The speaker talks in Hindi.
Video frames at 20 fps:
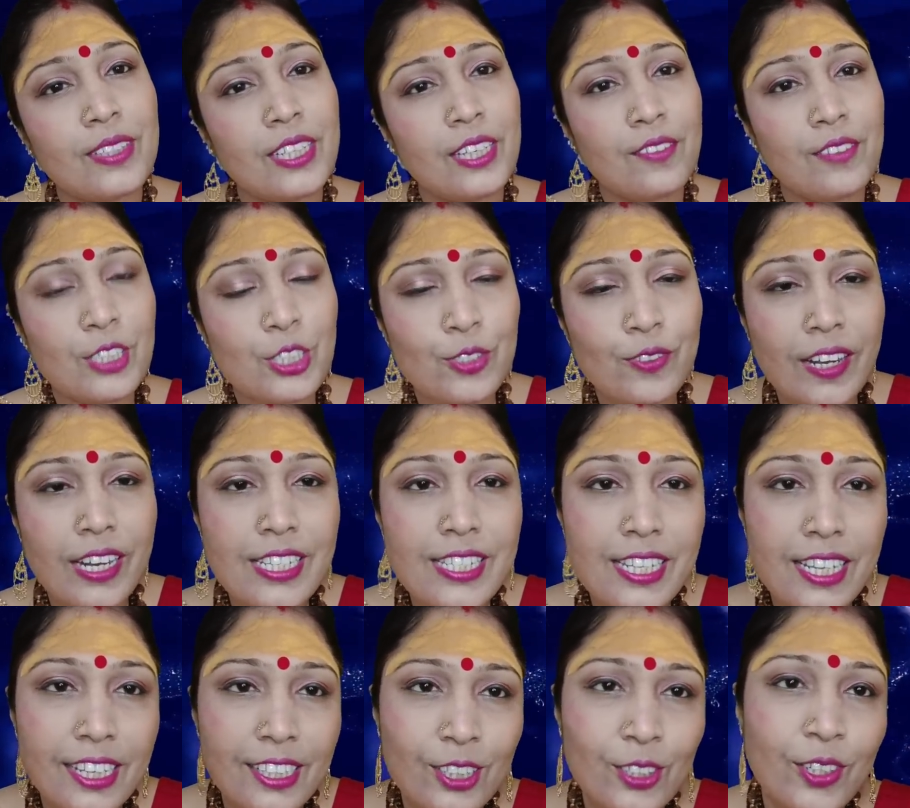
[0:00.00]
ये
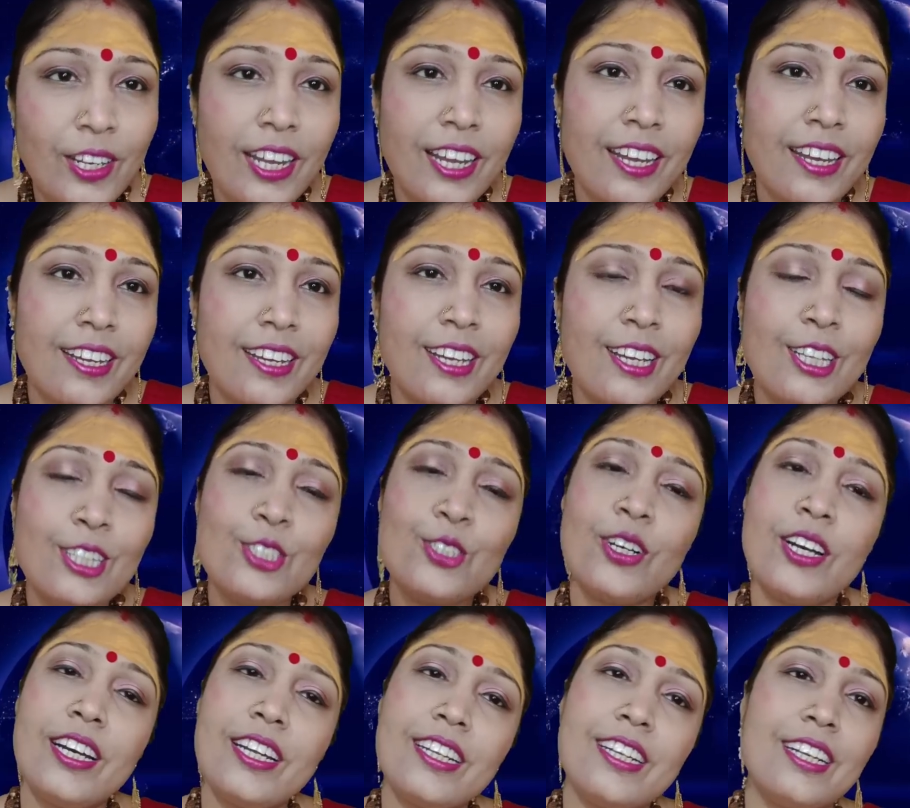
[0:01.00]
विश्वास ही तो है
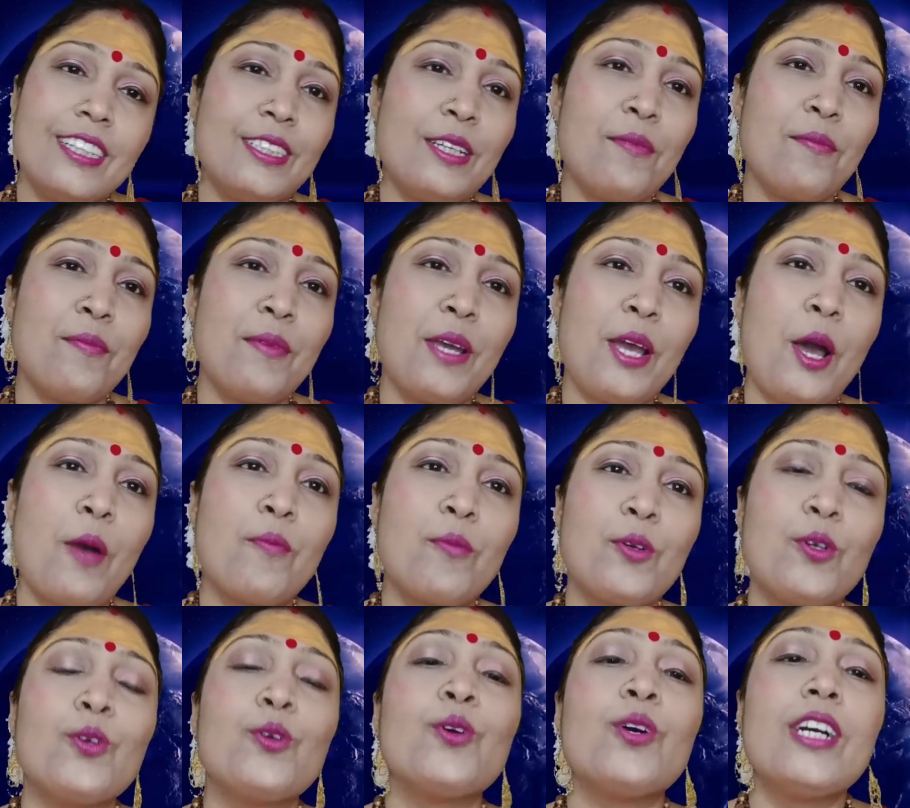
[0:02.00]
जो हर कदम में
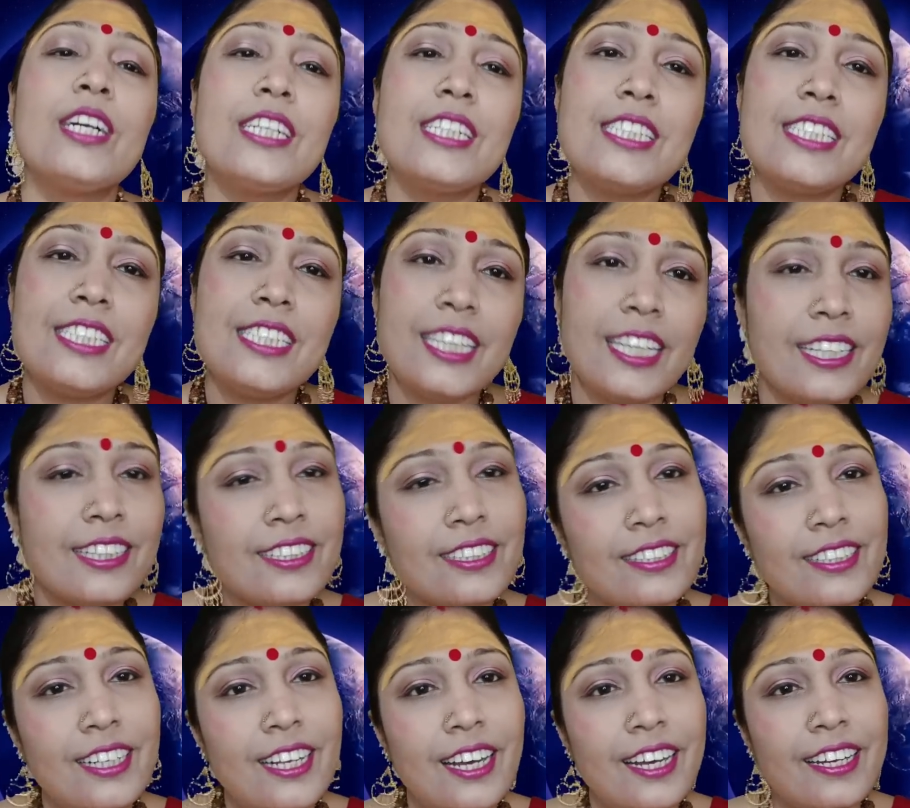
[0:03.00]
आपको जीत
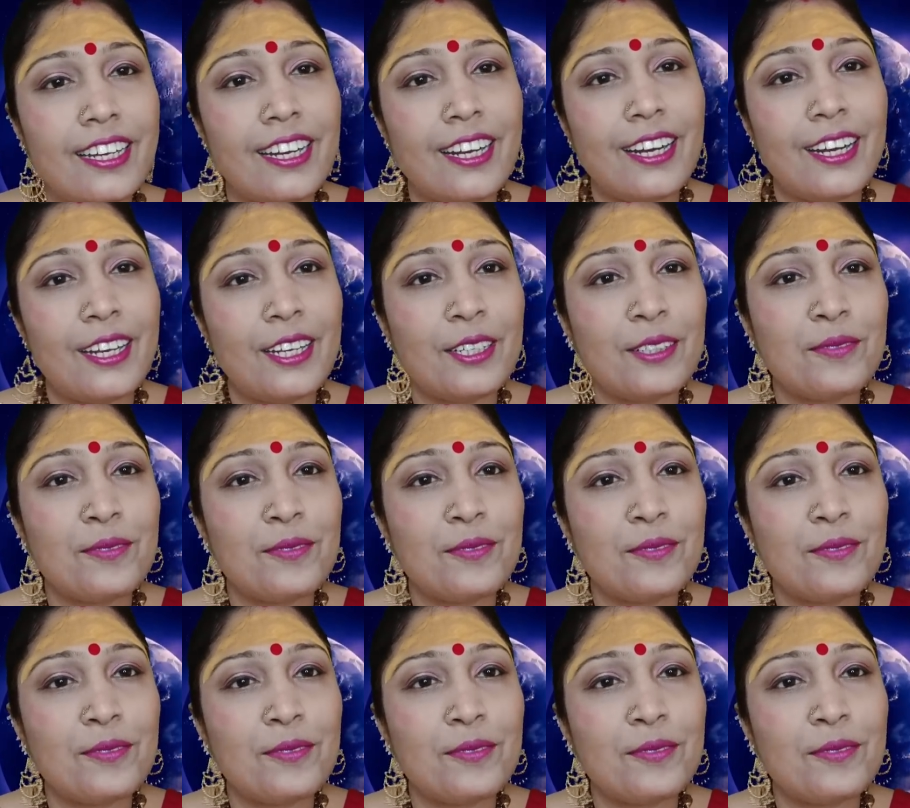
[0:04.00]
दिला रहा